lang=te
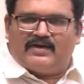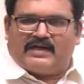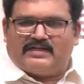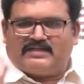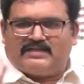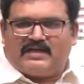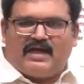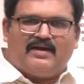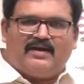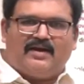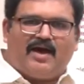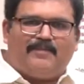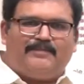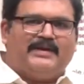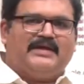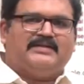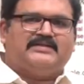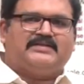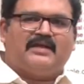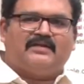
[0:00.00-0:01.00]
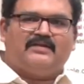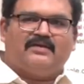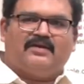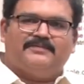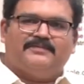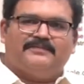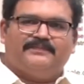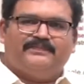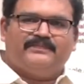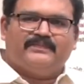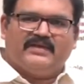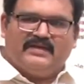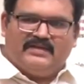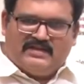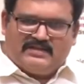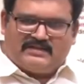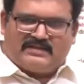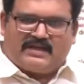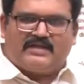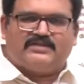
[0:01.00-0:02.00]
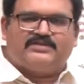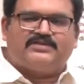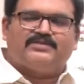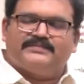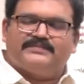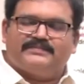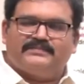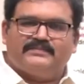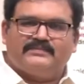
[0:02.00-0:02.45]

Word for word: లోకేష్ గారిని లోపలేసేద్దాం ఇది స్కెచ్